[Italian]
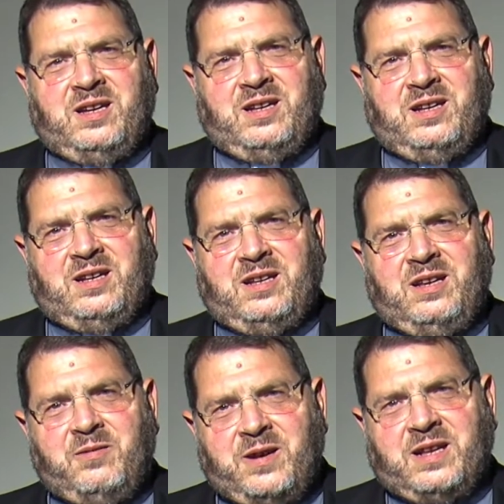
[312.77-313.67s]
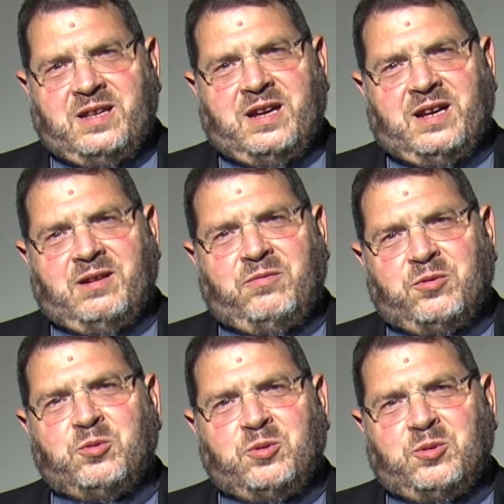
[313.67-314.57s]
eh, diventa
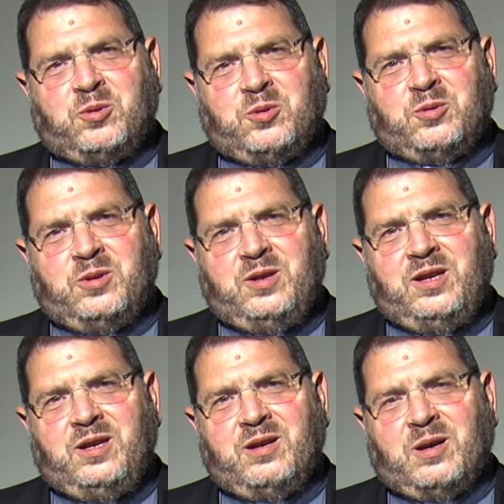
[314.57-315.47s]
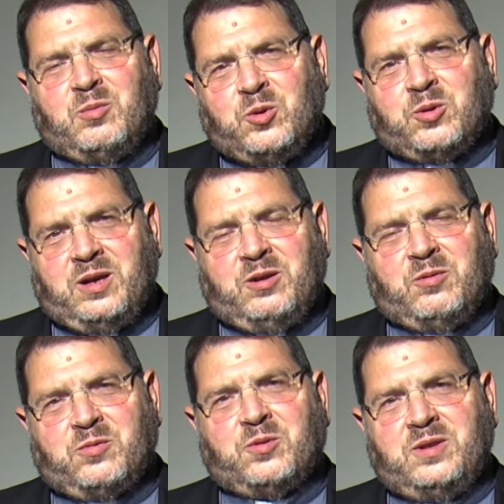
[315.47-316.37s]
frutto di amore nei
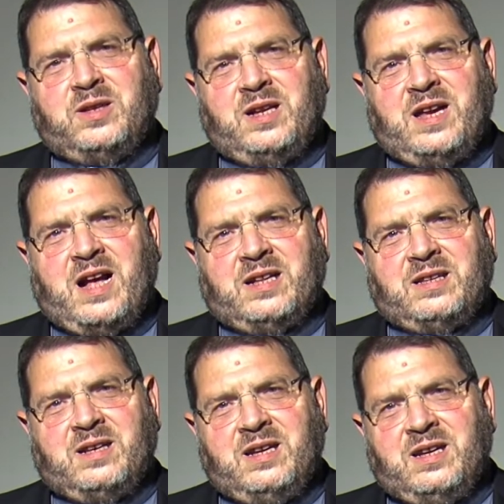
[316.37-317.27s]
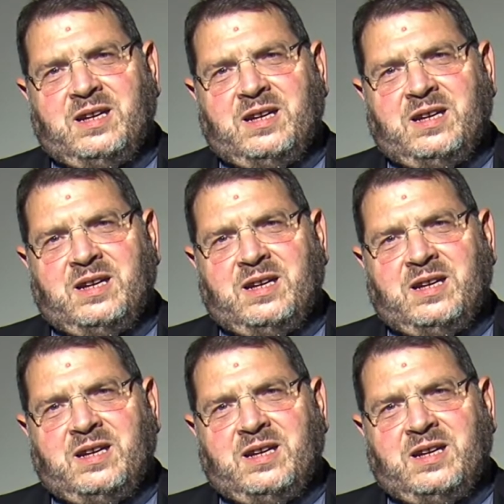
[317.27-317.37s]
confronti degli altri,